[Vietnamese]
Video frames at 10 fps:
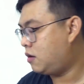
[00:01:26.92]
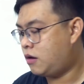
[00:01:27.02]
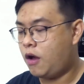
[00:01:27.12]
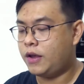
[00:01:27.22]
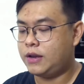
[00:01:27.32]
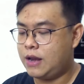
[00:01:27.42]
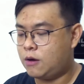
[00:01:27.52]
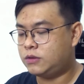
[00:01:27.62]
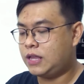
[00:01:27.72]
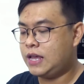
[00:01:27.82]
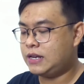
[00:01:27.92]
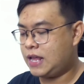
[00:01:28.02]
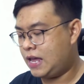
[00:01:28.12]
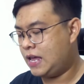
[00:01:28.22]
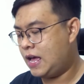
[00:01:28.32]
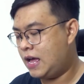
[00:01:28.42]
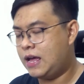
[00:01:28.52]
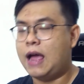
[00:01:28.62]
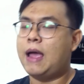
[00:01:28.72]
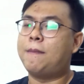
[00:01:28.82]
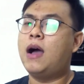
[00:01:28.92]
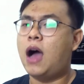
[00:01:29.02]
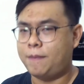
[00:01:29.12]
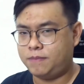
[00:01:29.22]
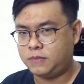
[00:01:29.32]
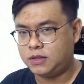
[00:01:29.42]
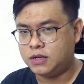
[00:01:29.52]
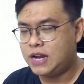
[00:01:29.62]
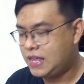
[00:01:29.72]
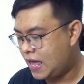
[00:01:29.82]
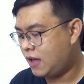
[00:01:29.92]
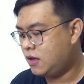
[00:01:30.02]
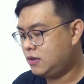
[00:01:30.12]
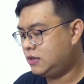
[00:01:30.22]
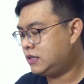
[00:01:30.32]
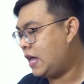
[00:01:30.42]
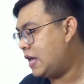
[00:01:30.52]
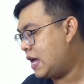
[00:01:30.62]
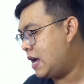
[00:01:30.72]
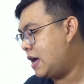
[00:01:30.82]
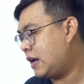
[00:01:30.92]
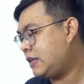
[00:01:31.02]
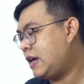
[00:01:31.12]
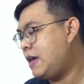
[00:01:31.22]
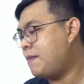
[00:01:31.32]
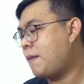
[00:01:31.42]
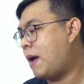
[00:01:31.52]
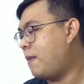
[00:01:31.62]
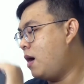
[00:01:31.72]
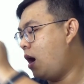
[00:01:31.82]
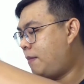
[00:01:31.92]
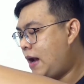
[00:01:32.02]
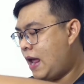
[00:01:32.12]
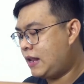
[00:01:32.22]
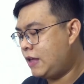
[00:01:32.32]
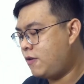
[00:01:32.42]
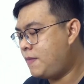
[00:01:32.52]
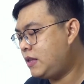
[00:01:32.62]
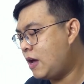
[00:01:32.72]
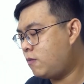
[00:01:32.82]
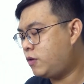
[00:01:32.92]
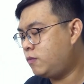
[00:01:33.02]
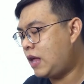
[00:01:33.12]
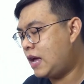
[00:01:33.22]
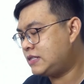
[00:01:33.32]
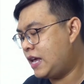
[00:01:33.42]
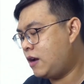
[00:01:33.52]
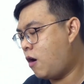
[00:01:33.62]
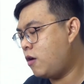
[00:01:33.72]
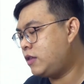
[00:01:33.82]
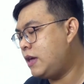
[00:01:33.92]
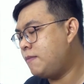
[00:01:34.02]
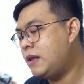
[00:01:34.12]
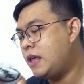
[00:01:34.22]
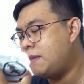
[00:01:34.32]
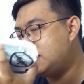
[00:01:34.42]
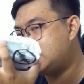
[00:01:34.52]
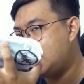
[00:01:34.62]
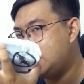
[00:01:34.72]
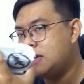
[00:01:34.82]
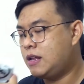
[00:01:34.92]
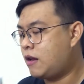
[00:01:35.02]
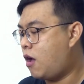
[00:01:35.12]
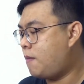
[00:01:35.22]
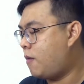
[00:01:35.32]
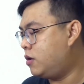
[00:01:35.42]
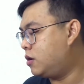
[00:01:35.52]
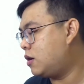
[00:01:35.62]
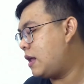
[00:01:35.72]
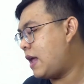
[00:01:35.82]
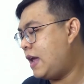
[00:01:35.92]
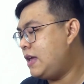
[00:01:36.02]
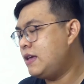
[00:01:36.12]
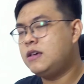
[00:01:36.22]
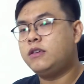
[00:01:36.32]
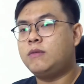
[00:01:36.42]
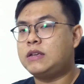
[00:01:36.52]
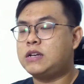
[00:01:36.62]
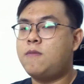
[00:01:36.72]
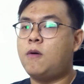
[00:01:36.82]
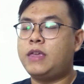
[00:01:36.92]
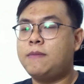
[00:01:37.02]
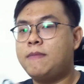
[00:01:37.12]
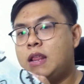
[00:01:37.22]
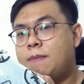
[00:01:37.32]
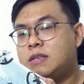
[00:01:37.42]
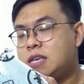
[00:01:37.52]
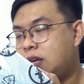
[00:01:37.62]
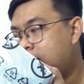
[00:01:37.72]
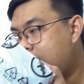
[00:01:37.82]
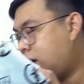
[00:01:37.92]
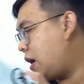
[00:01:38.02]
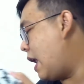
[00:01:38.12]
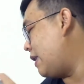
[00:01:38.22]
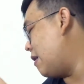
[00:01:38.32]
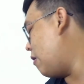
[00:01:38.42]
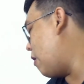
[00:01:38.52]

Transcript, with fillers: Rồi, đầu tiên thì mở hộp trước đi nha. Thì khi mà các bạn mở hộp ra thì phía bên trong chúng ta sẽ có chiếc mini PC. Đó, mọi người có thể thấy chúng ta sẽ có một chiếc mini PC rất là nhỏ